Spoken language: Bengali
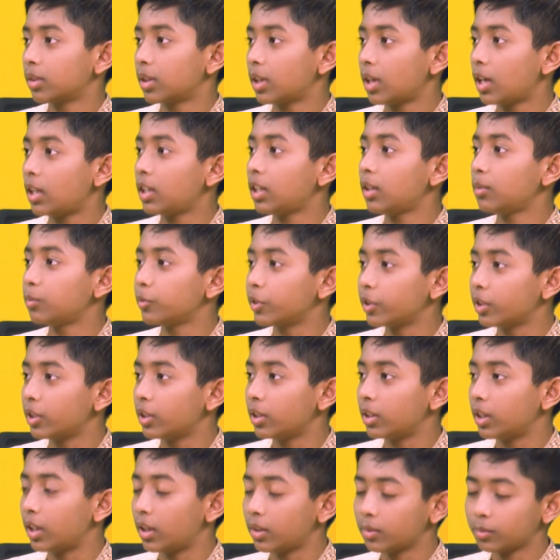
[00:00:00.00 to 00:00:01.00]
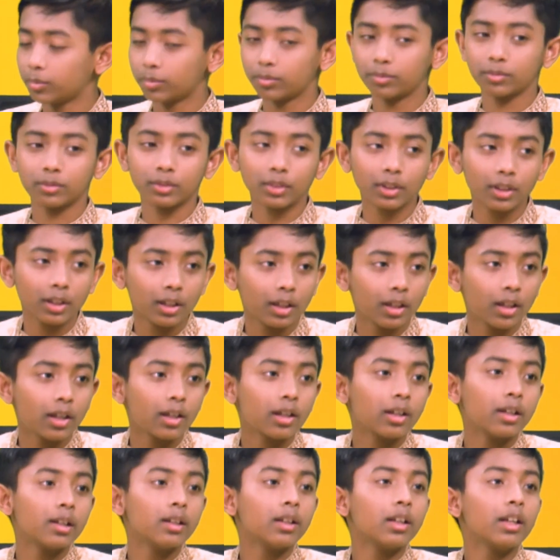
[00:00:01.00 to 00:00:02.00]
আলহামদুলিল্লাহ
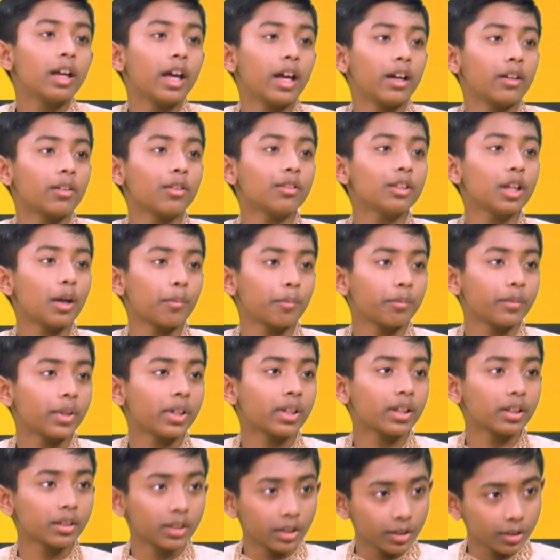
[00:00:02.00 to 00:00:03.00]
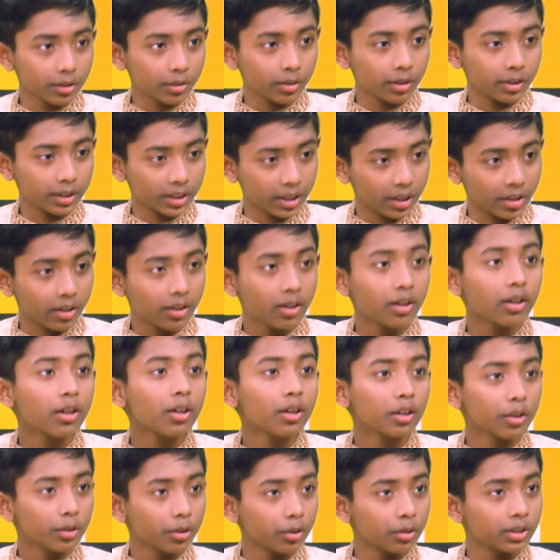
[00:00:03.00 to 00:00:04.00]
এখন আপনার কাছে চলে যাই
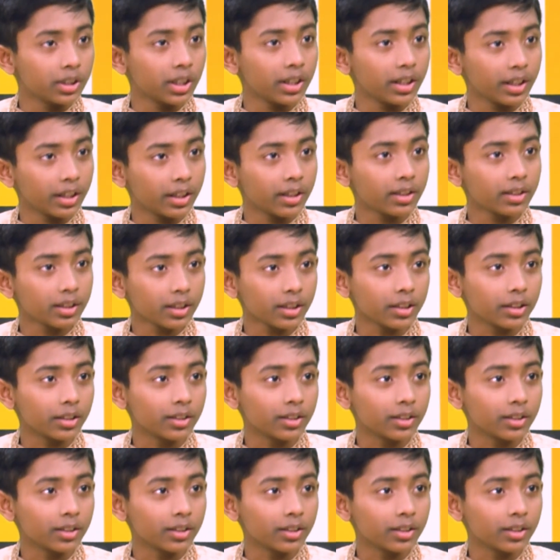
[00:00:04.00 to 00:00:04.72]
রোজা রেখেছেন